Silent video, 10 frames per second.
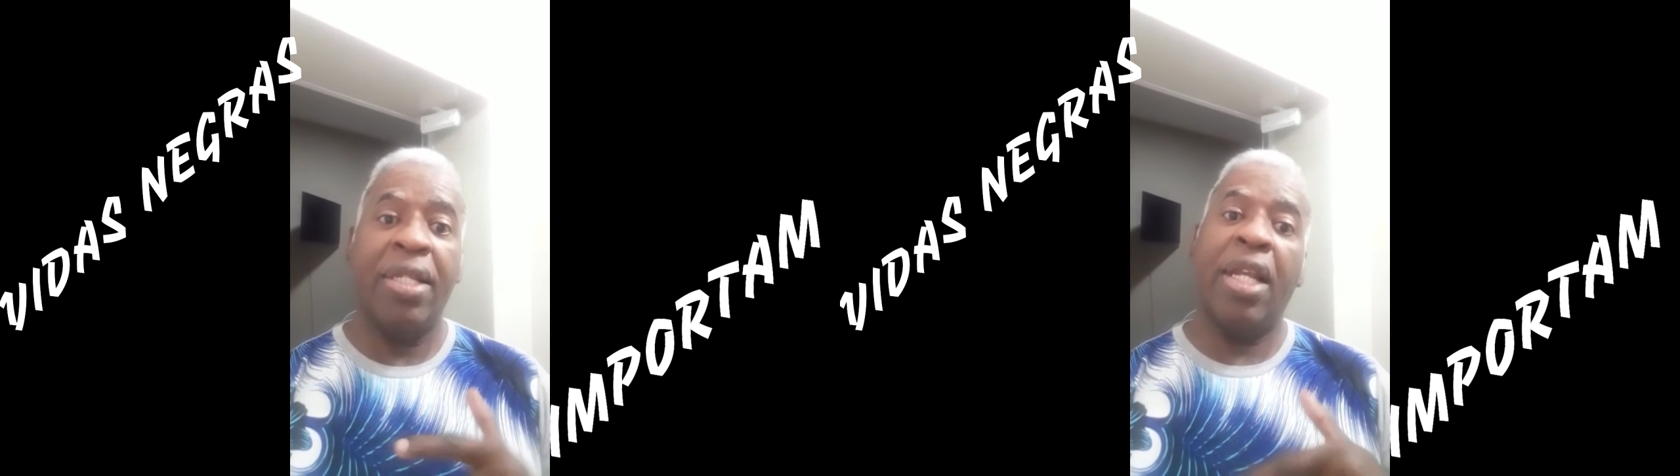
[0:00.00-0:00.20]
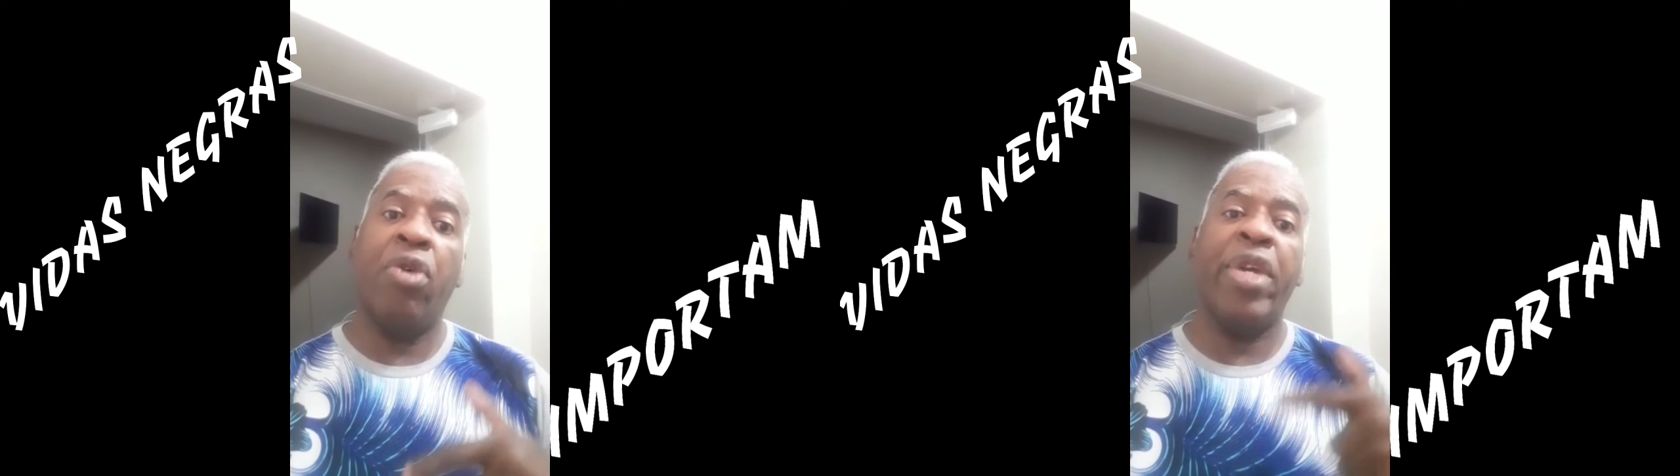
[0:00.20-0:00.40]

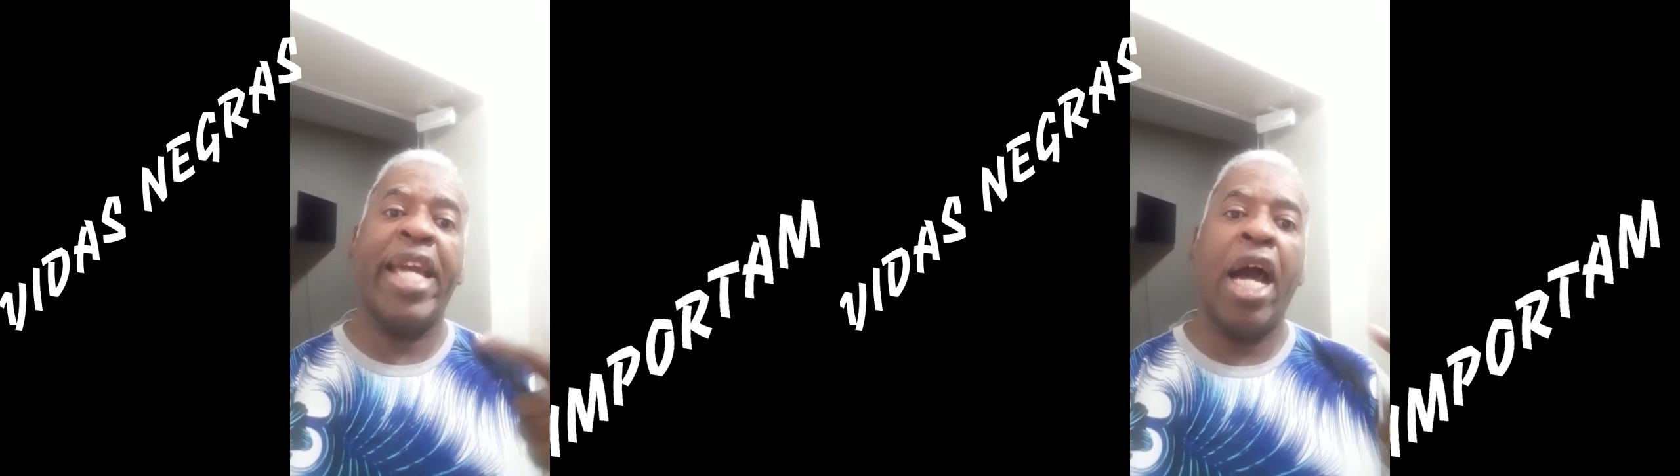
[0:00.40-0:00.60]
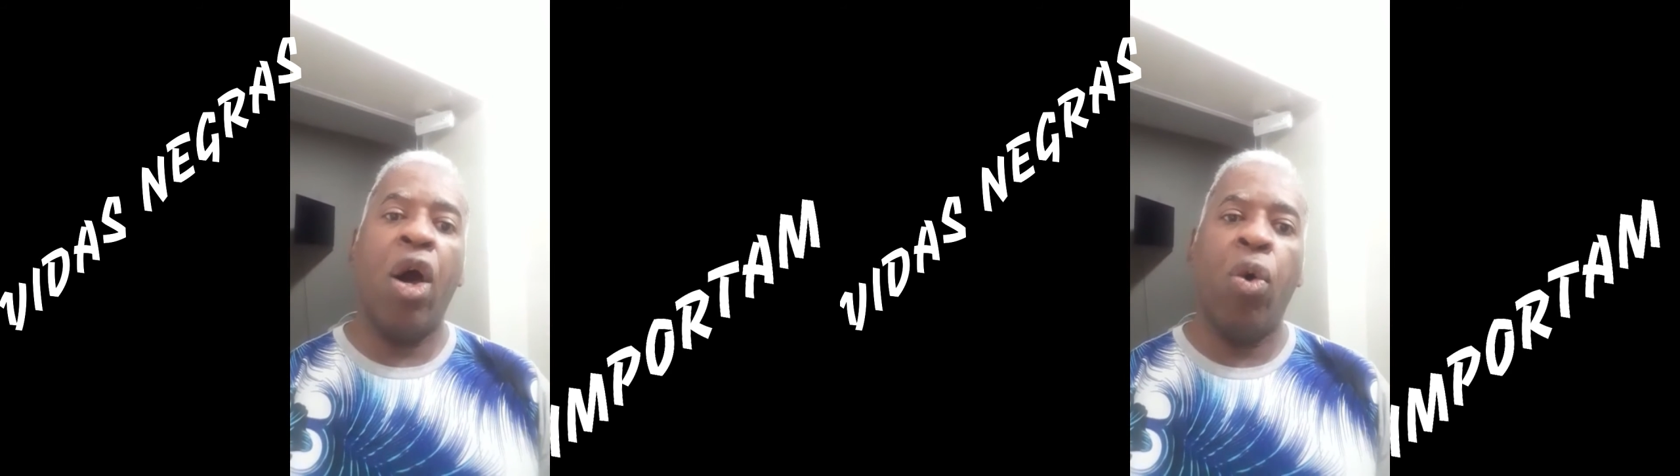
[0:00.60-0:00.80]
não
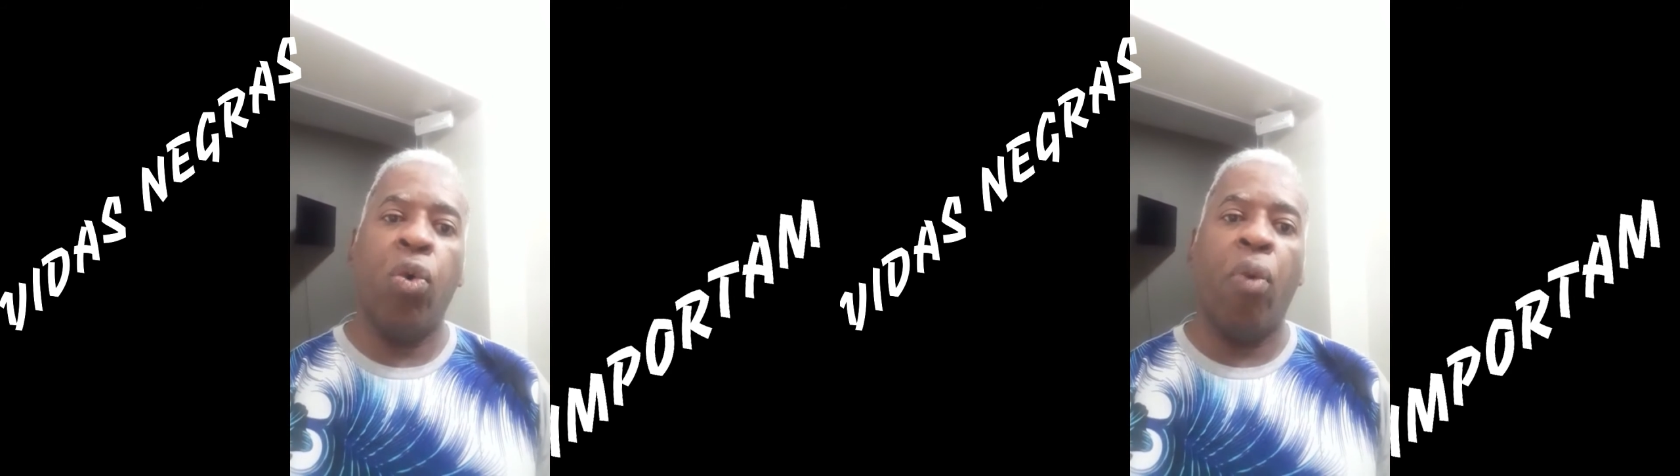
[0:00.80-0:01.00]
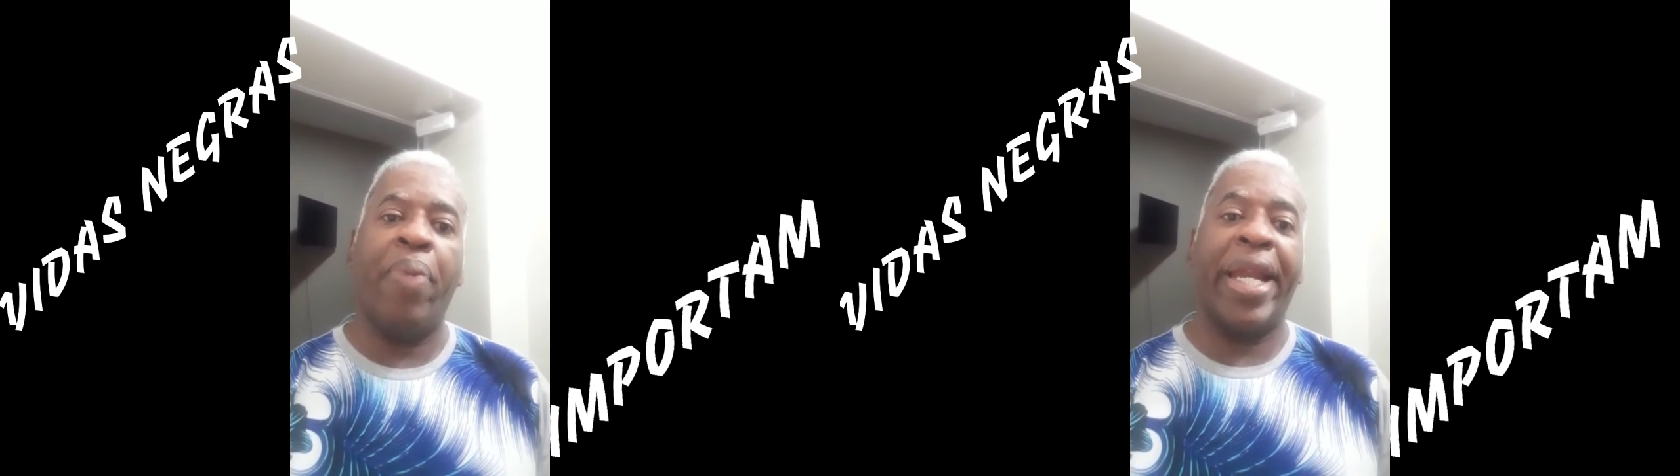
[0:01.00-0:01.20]
em
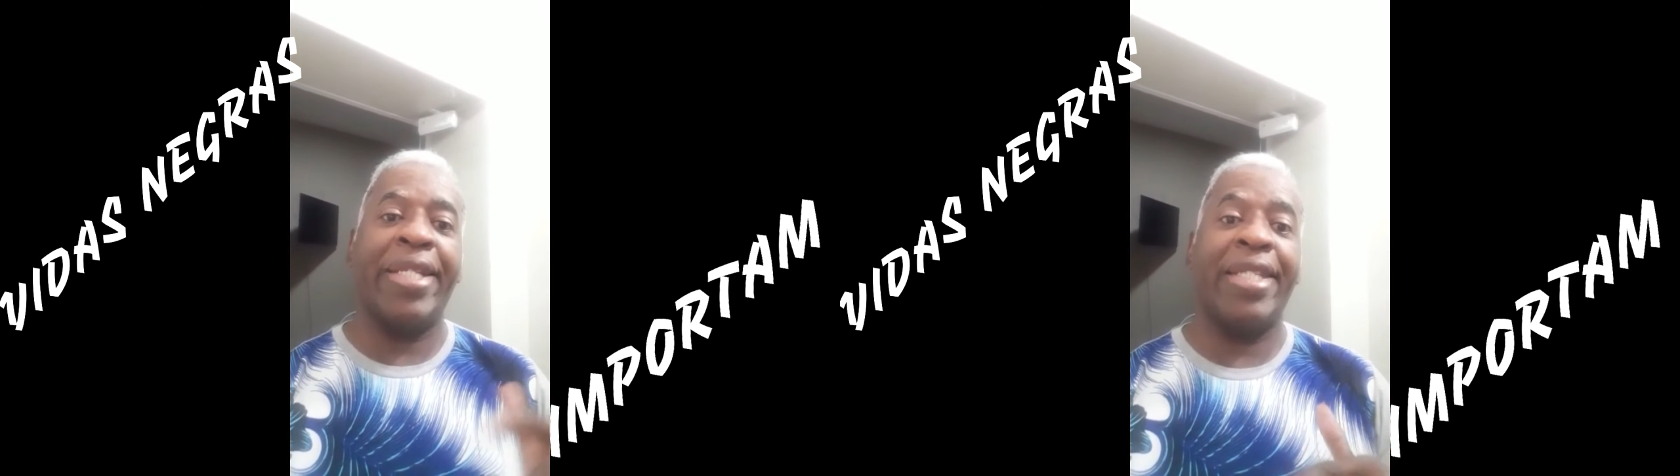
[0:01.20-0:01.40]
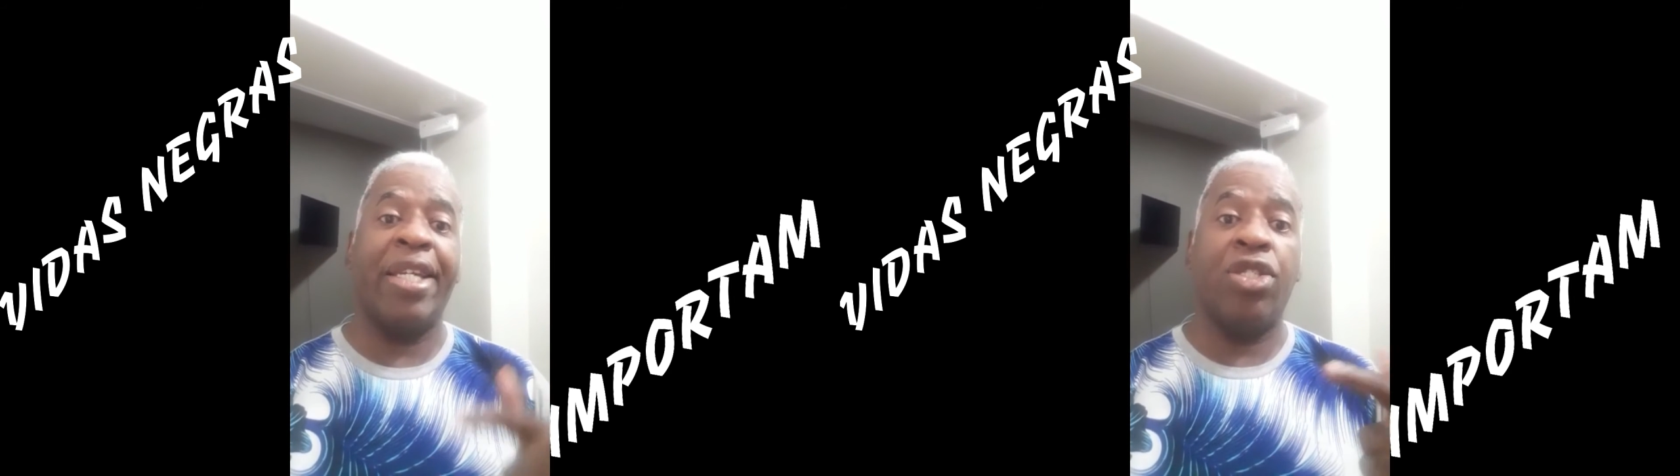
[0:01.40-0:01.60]
algo para ser